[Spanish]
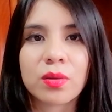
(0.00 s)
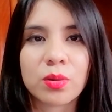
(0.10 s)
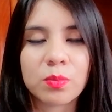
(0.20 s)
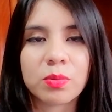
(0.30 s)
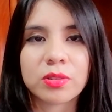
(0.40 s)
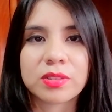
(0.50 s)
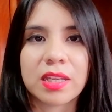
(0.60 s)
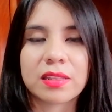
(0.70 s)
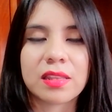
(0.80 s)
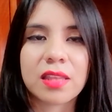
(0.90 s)
grupos
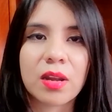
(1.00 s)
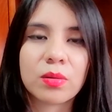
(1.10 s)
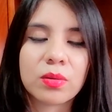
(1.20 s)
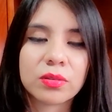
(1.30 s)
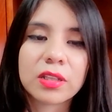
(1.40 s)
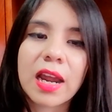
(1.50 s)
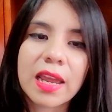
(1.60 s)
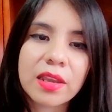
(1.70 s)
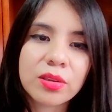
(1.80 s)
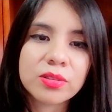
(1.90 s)
que atentaron contra
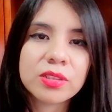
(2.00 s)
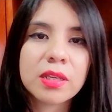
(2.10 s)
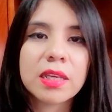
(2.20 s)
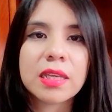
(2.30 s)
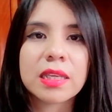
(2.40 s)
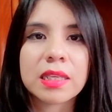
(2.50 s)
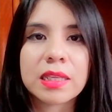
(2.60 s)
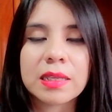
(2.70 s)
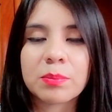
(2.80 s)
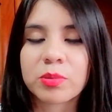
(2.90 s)
ellos
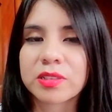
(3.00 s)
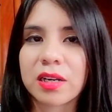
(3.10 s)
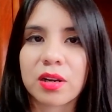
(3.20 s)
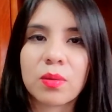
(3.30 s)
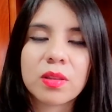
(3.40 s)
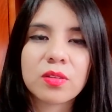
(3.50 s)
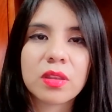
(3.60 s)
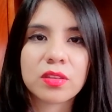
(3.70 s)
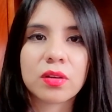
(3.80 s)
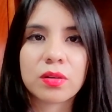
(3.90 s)
y pues el
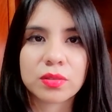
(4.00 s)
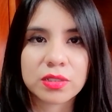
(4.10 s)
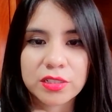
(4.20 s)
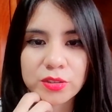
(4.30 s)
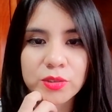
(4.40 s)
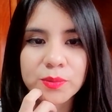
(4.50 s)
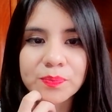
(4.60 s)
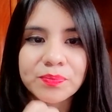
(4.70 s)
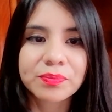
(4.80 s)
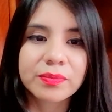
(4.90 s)
recuento de todos los hechos.
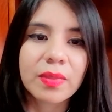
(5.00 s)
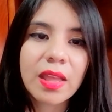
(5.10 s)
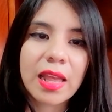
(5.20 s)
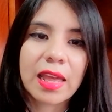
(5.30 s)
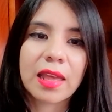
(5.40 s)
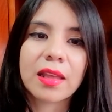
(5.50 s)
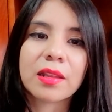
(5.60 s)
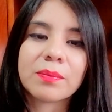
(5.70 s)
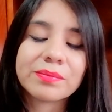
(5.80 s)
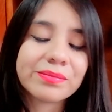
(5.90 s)

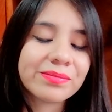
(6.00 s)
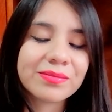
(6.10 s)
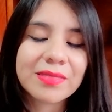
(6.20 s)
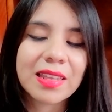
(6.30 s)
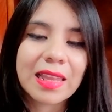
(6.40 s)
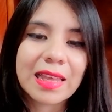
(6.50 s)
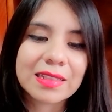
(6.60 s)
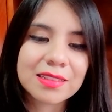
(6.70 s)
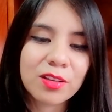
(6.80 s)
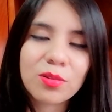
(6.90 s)
Eh,
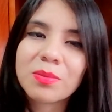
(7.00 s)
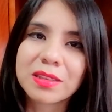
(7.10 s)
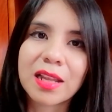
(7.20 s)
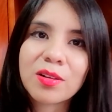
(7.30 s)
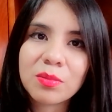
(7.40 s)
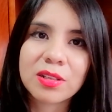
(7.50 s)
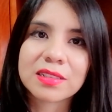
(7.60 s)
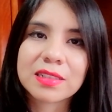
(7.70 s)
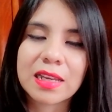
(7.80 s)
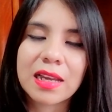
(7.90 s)
este documental, como
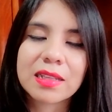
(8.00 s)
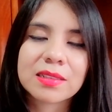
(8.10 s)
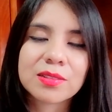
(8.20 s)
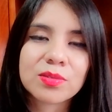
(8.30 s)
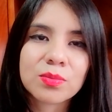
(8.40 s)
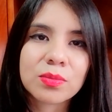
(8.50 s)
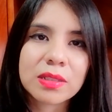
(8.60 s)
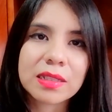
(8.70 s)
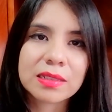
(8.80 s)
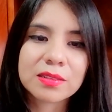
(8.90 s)
les decía, es,
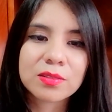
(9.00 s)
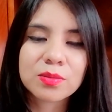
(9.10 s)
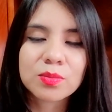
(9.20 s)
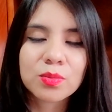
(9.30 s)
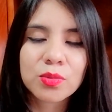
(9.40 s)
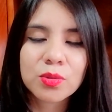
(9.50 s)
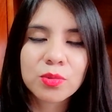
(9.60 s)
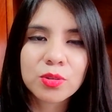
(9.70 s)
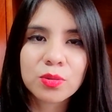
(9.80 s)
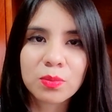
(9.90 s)
es muy
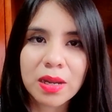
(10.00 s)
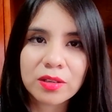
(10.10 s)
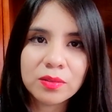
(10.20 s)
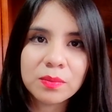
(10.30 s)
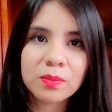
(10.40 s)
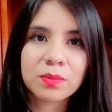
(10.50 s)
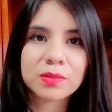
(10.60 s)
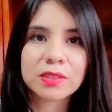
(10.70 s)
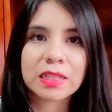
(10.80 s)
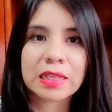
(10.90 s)
muy humano.
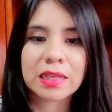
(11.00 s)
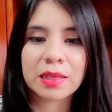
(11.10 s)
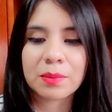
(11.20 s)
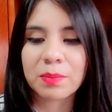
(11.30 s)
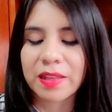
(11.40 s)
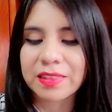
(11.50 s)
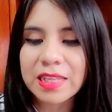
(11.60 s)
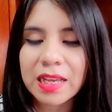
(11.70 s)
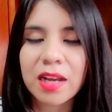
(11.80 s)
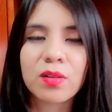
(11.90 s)
Eh,
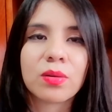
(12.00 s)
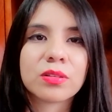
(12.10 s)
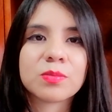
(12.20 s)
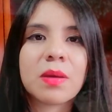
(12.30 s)
platican con los